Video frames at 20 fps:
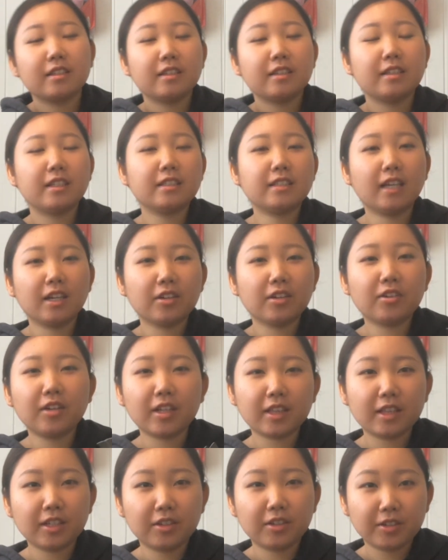23個
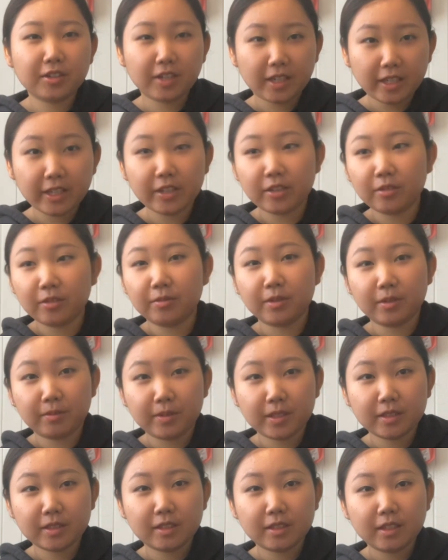あった方がいいと思い
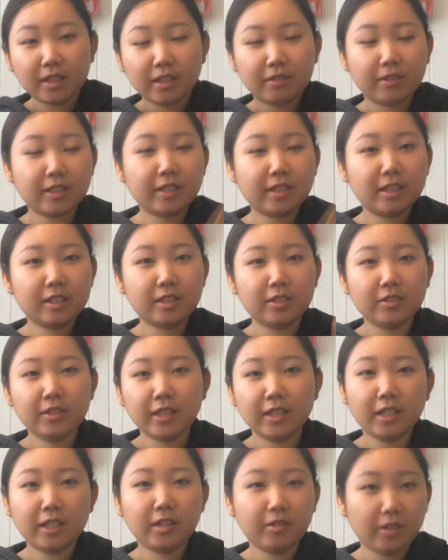ます私の部
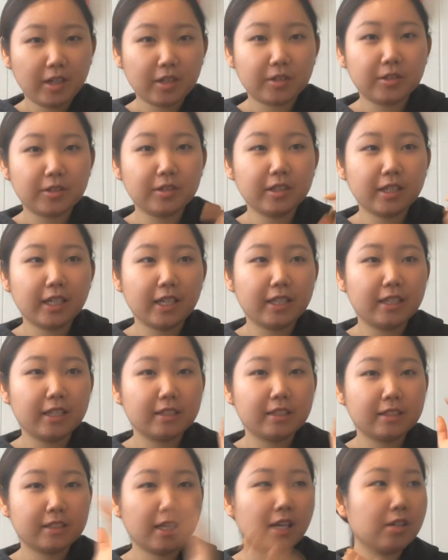屋は合計で
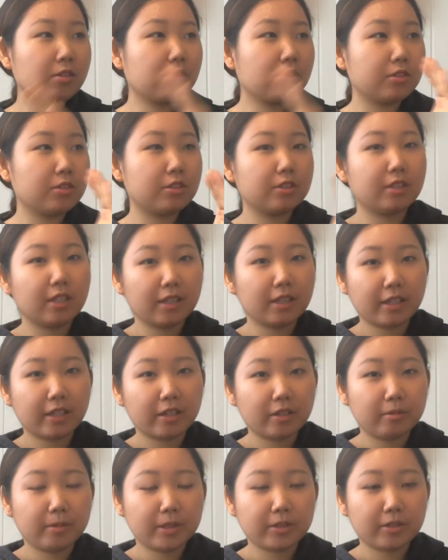3個充電でき
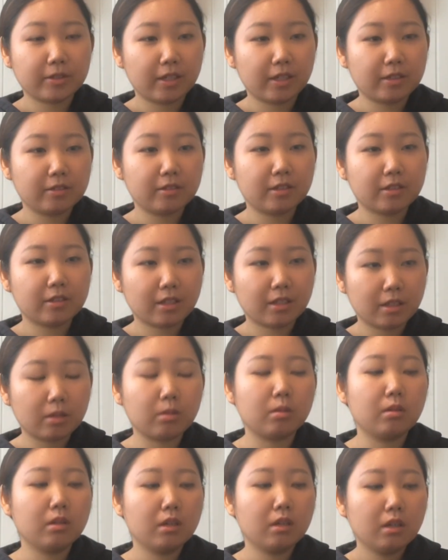る場所があるんですけど